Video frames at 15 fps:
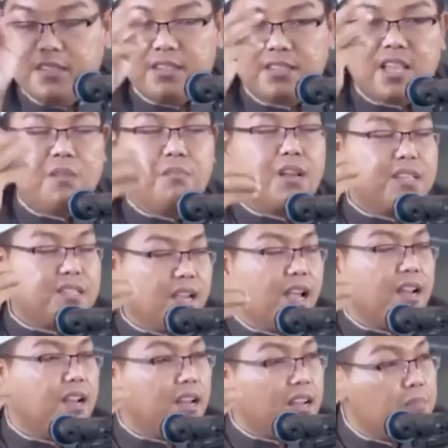Saya
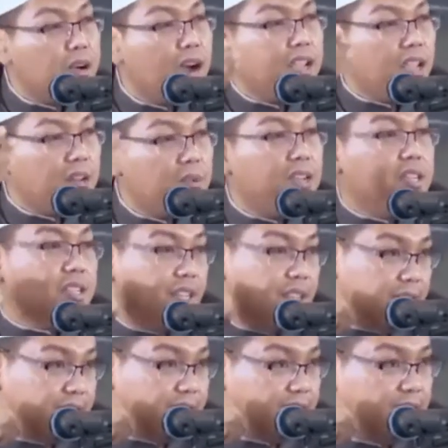merasakan ada kebahagiaan bagi
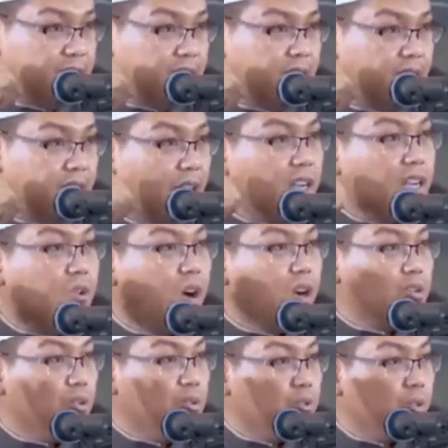saya. Ada
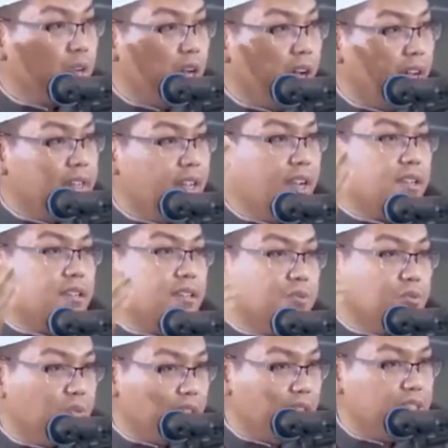waktu untuk anak,
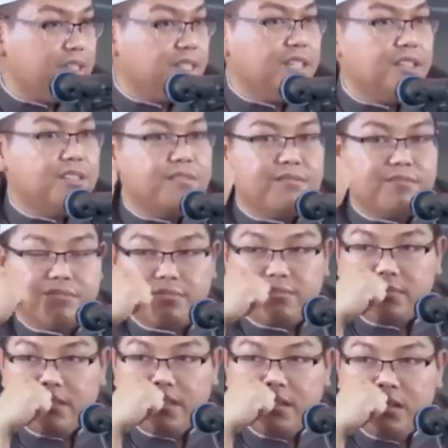untuk istri,
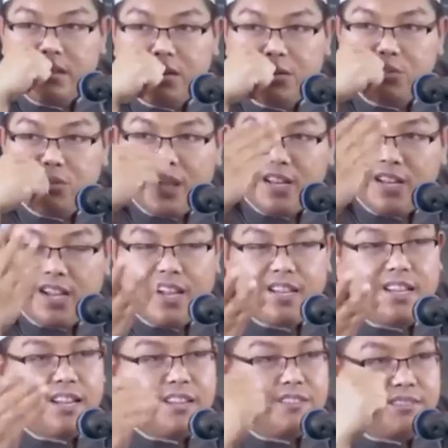untuk
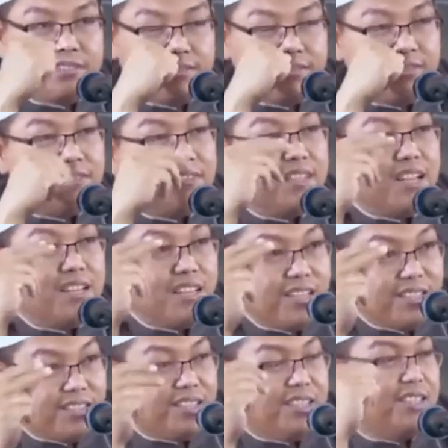anak-anak dan
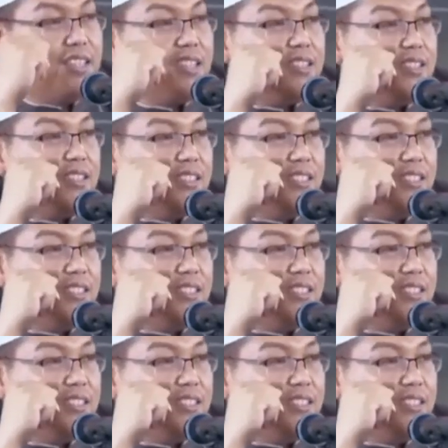istri ya.